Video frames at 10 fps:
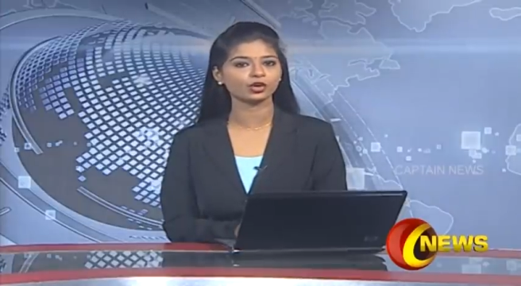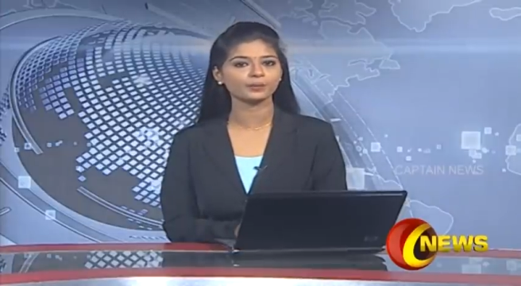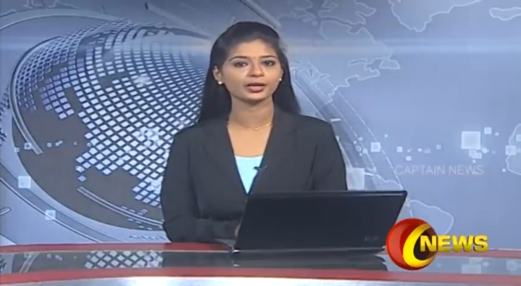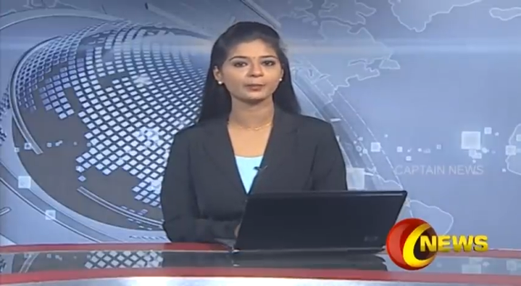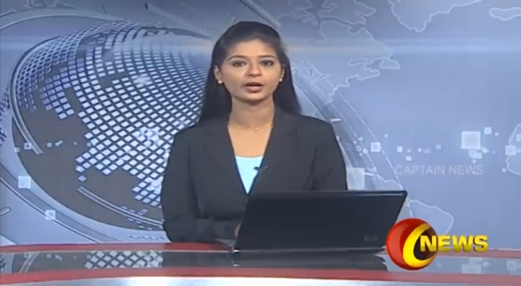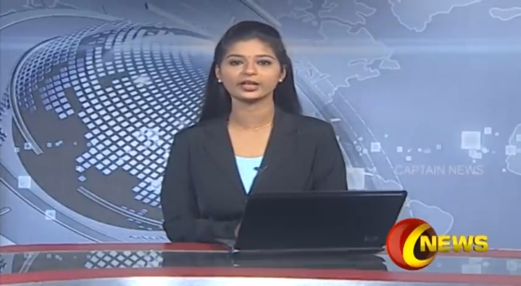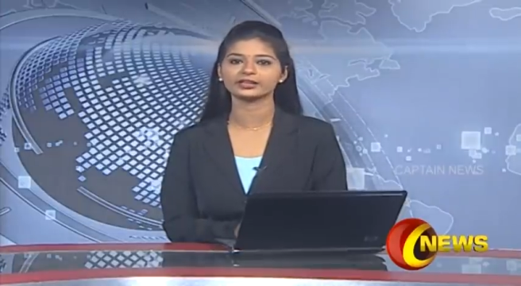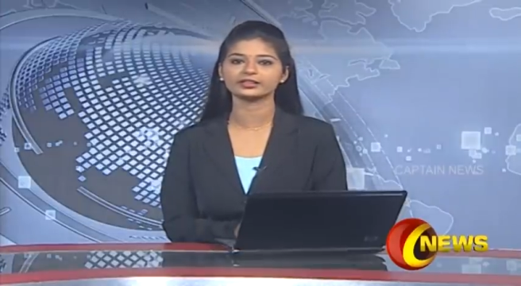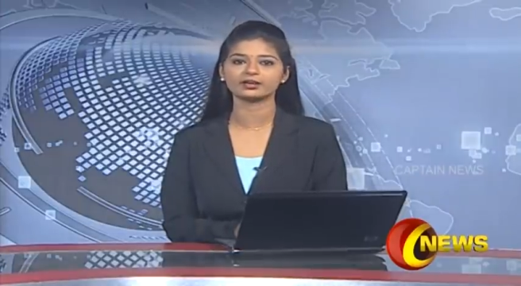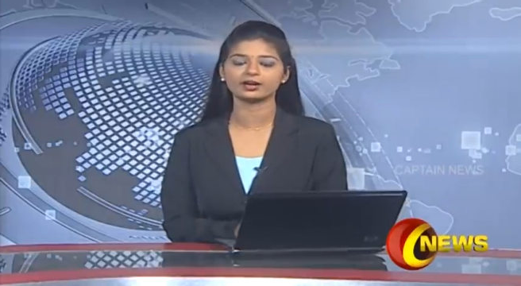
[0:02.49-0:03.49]
ஒளிமயமான
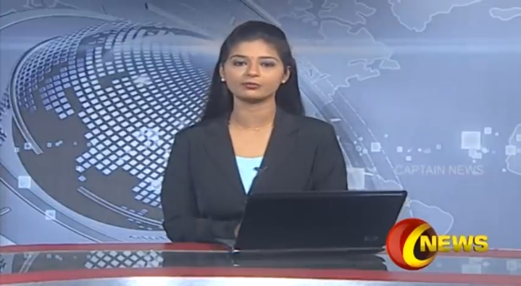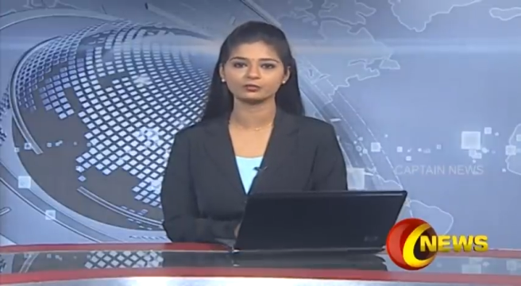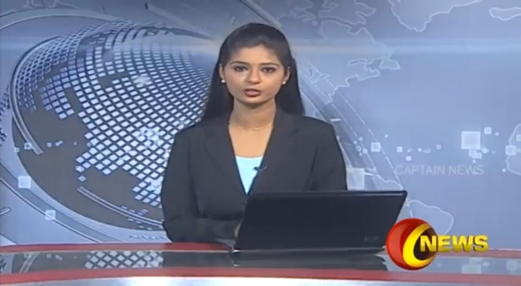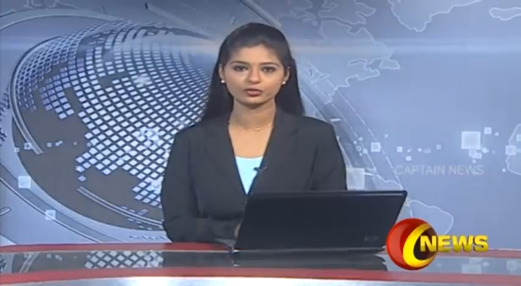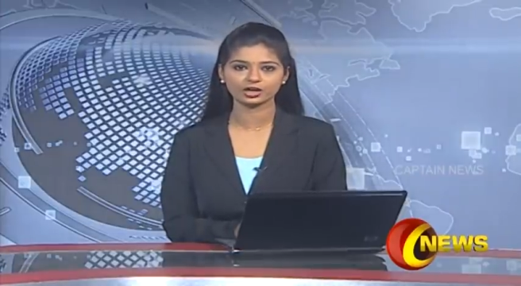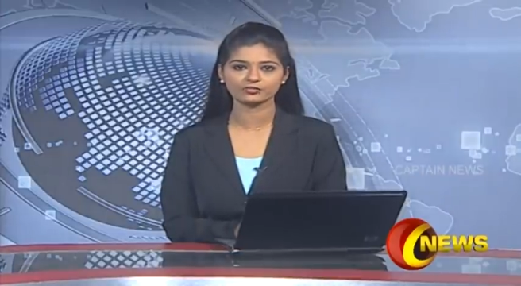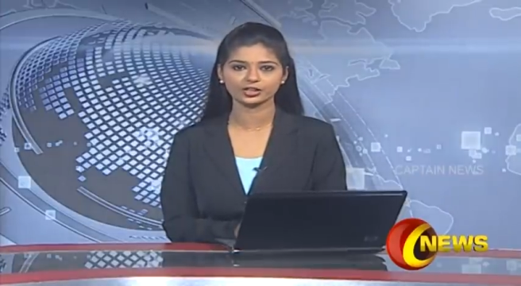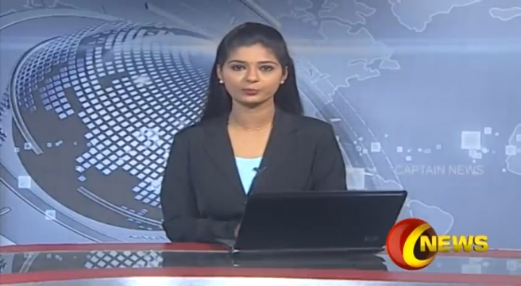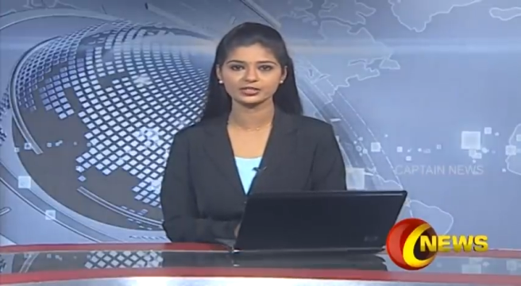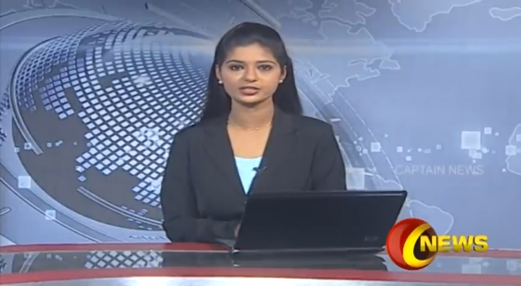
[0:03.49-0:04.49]
எதிர்காலம் உருவாக
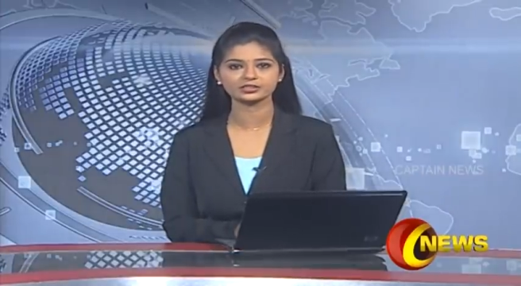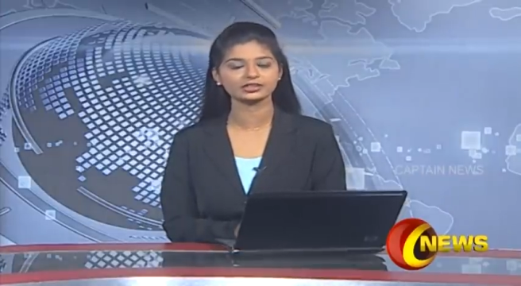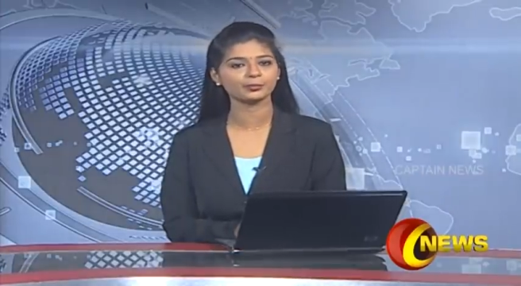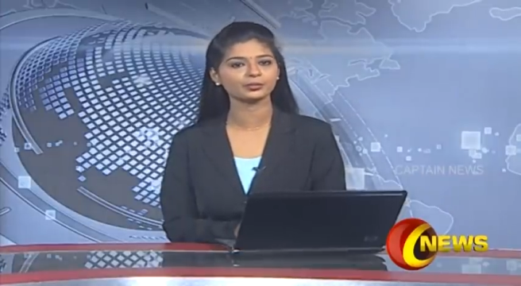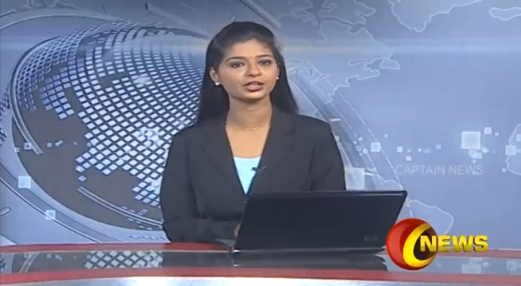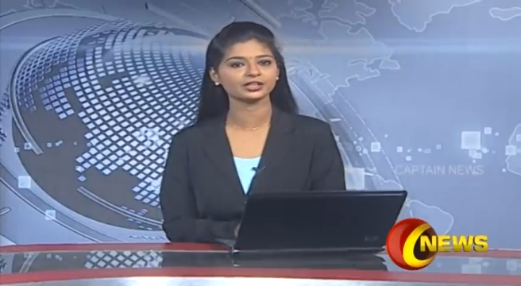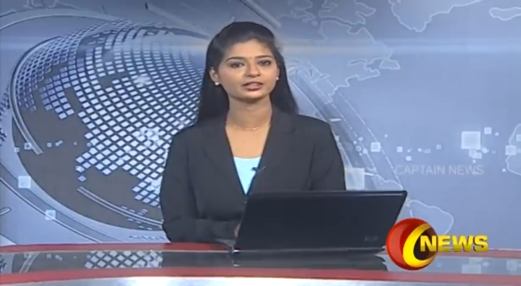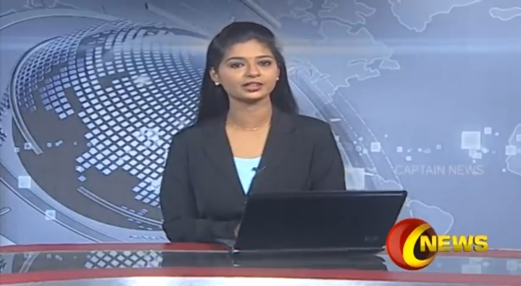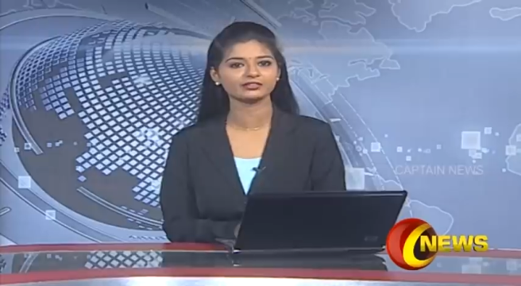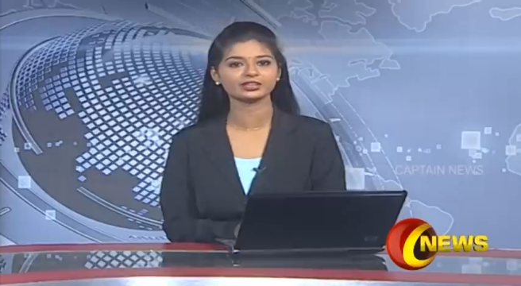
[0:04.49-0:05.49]
வேண்டும் என்று
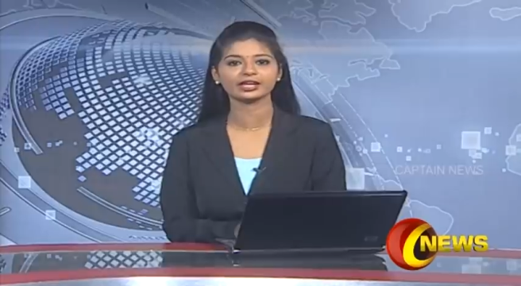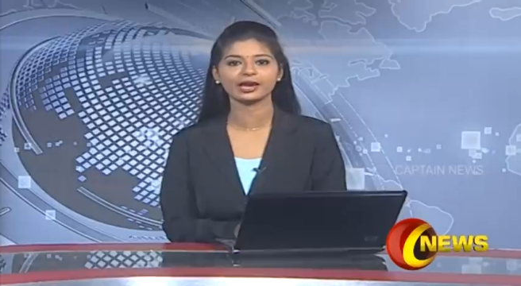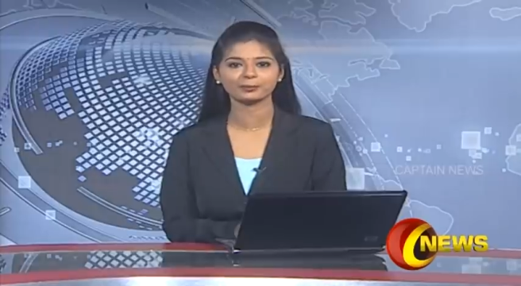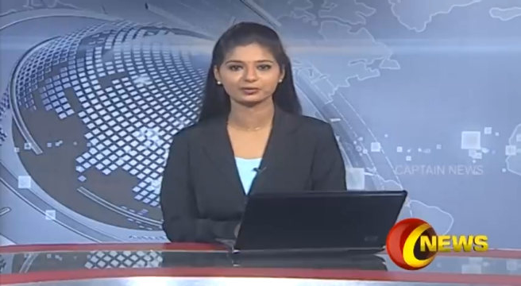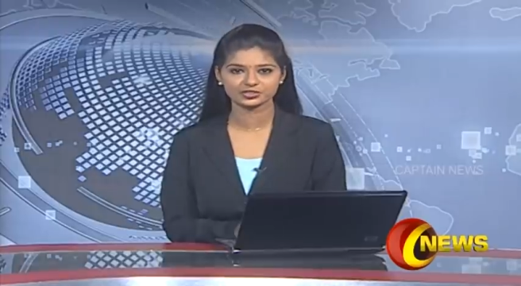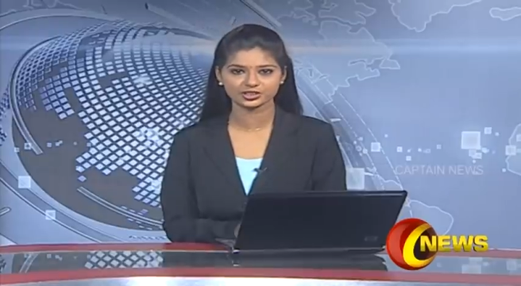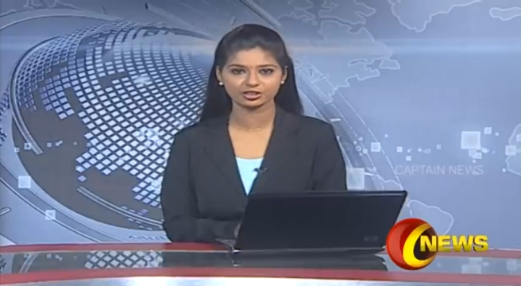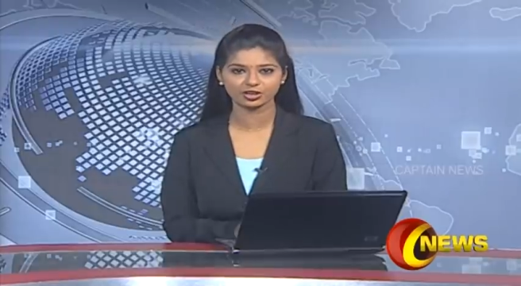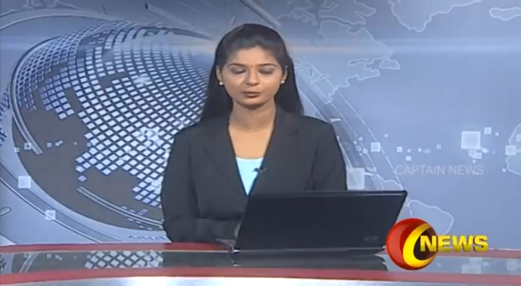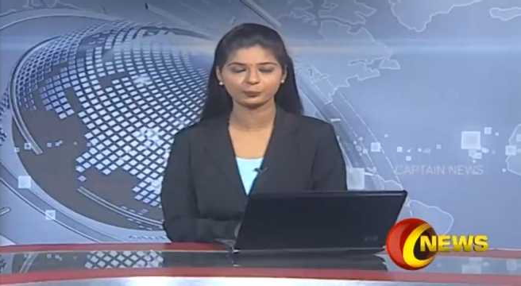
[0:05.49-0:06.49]
தேமுதிக தலைவர் கேப்டன்
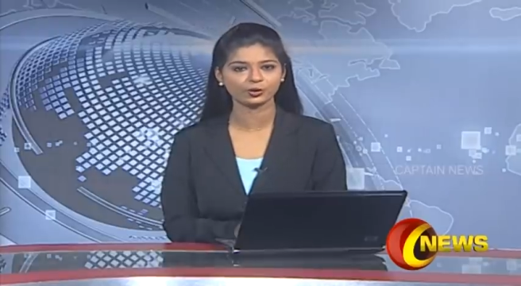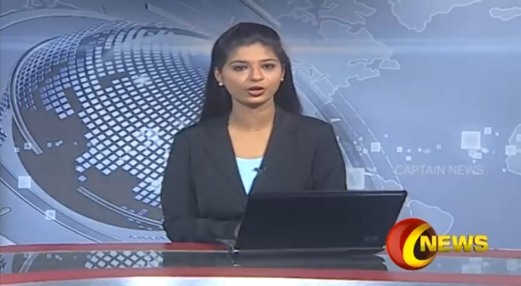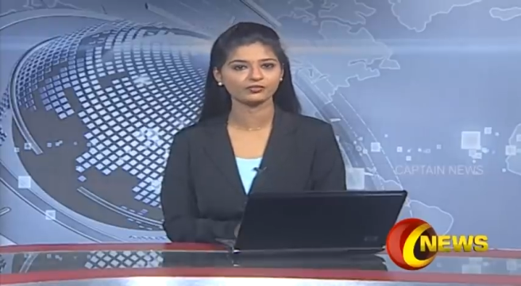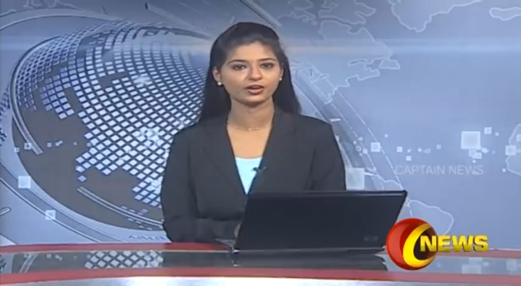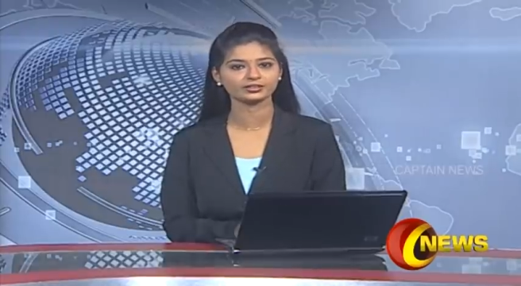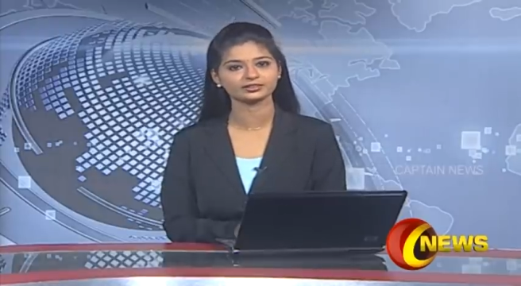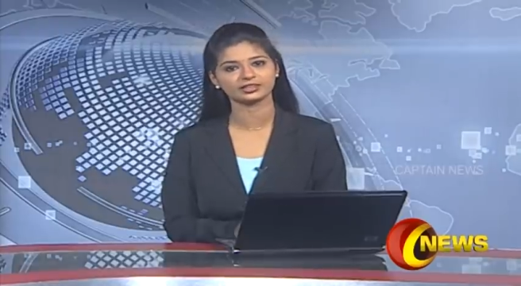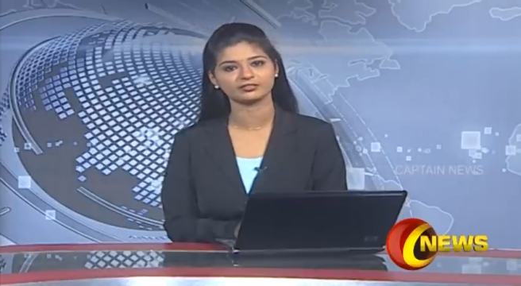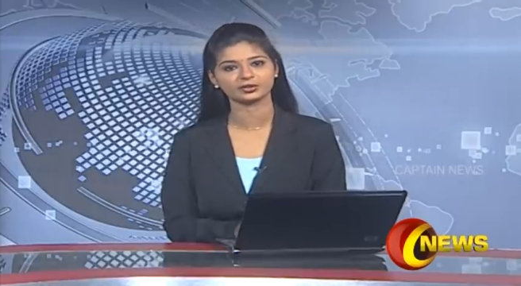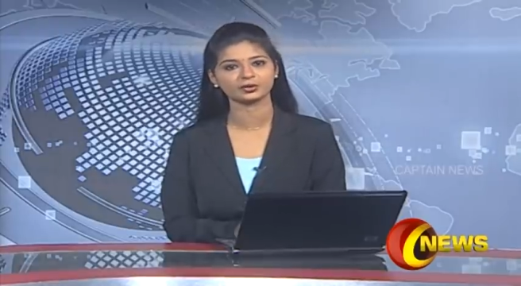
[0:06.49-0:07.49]
விஜயகாந்த் பொங்கல் வாழ்த்து
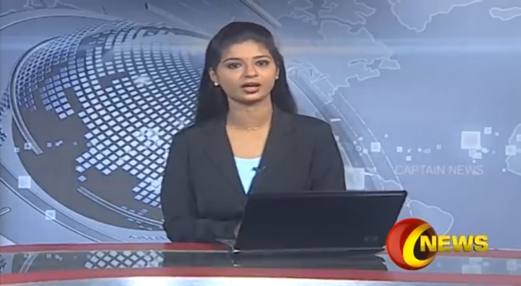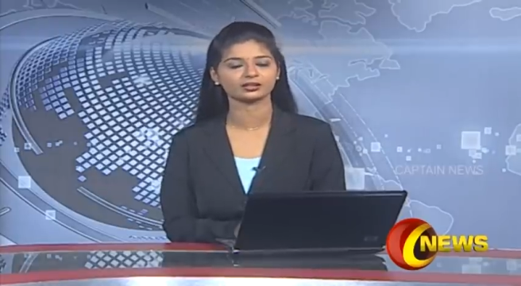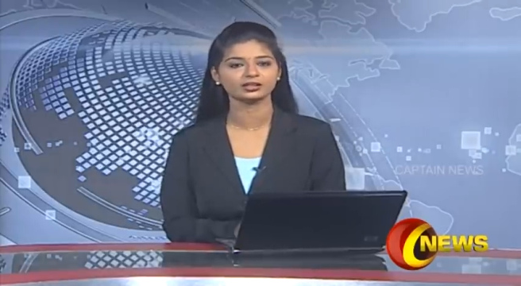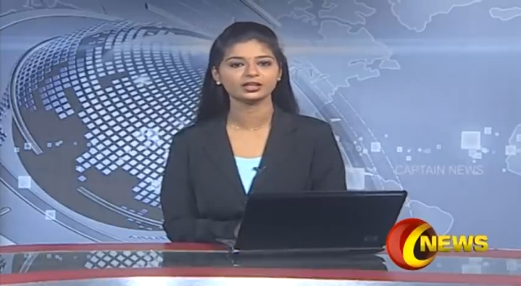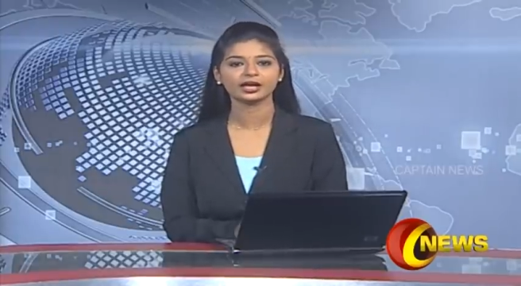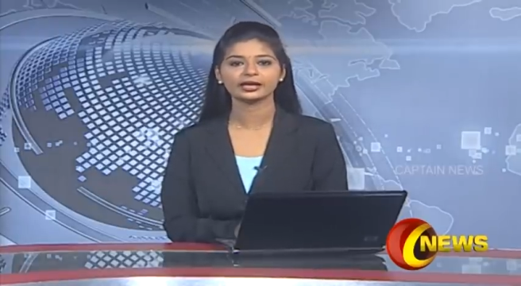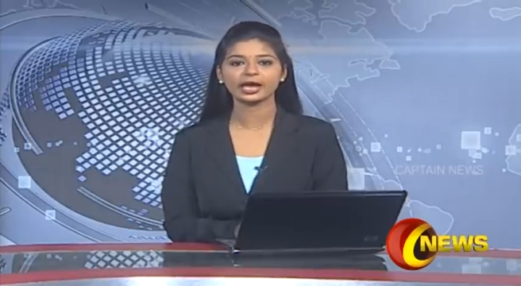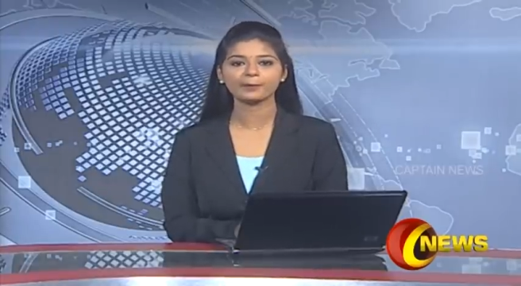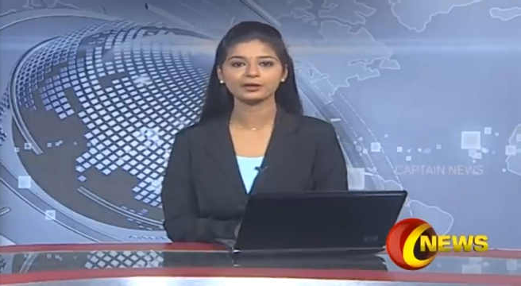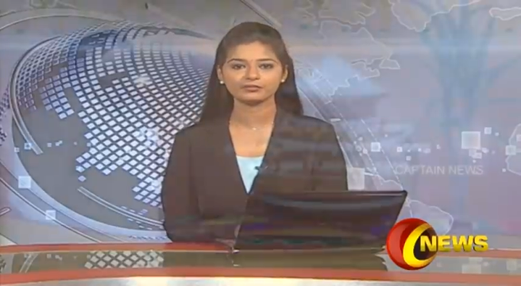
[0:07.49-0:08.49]
தெரிவித்துள்ளார்
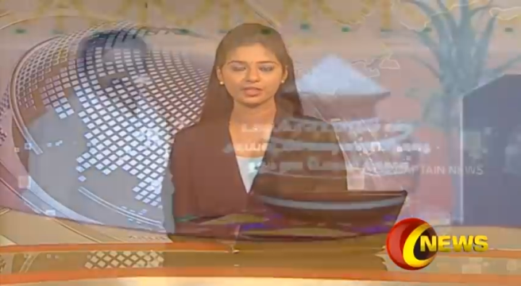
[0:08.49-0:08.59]
கேப்டன்